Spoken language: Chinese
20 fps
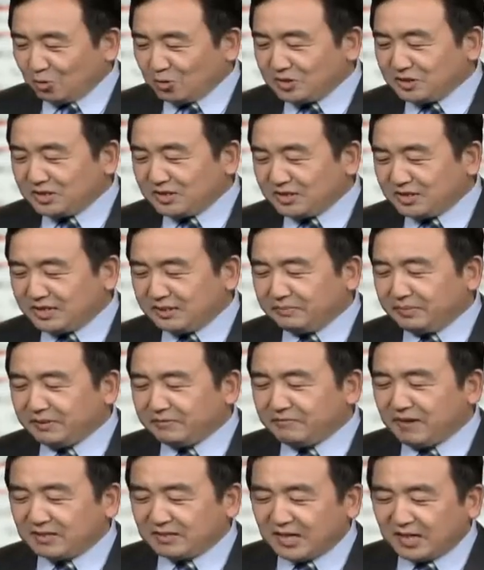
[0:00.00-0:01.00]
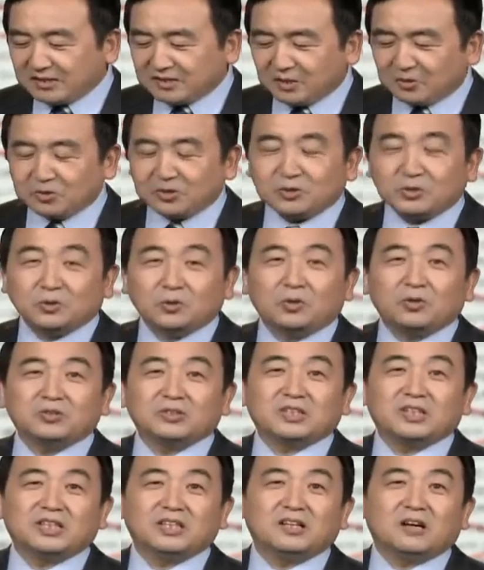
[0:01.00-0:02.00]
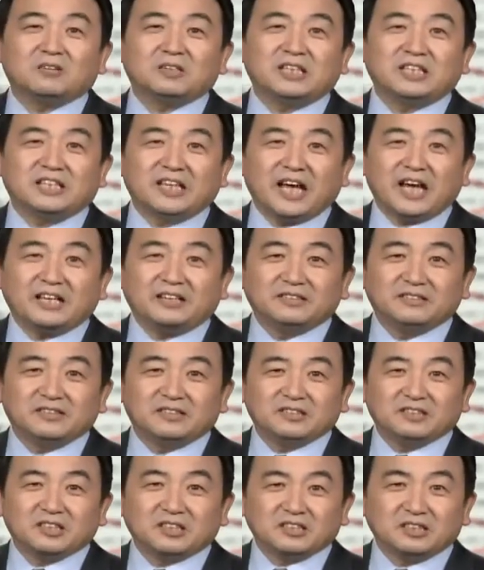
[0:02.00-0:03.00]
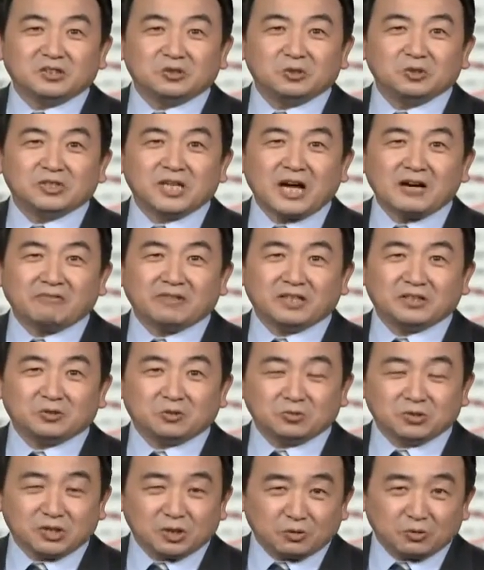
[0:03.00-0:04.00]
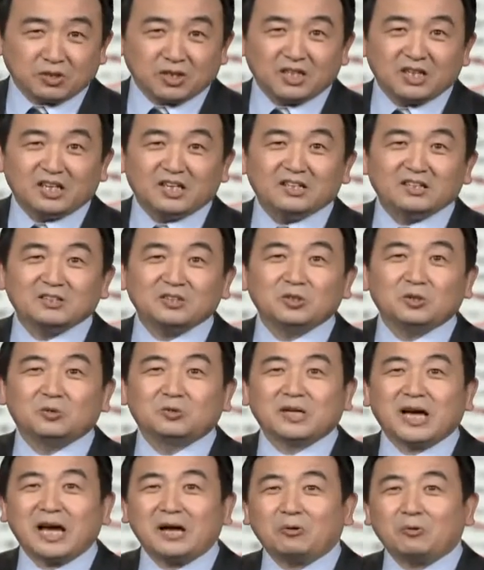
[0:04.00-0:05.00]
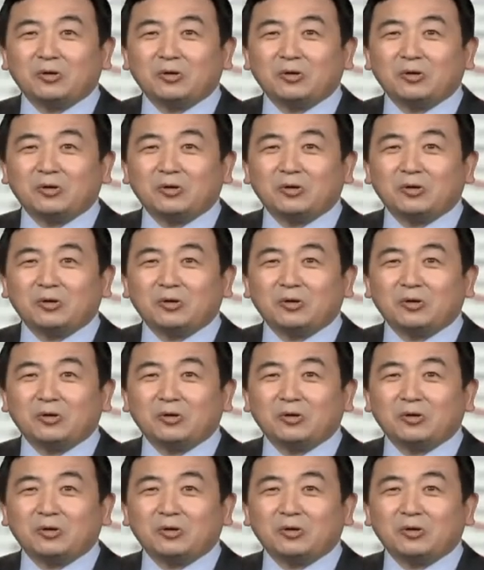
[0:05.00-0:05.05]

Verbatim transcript: 论习近平往哪儿走的时候，提到一点，政治局常委从九个又改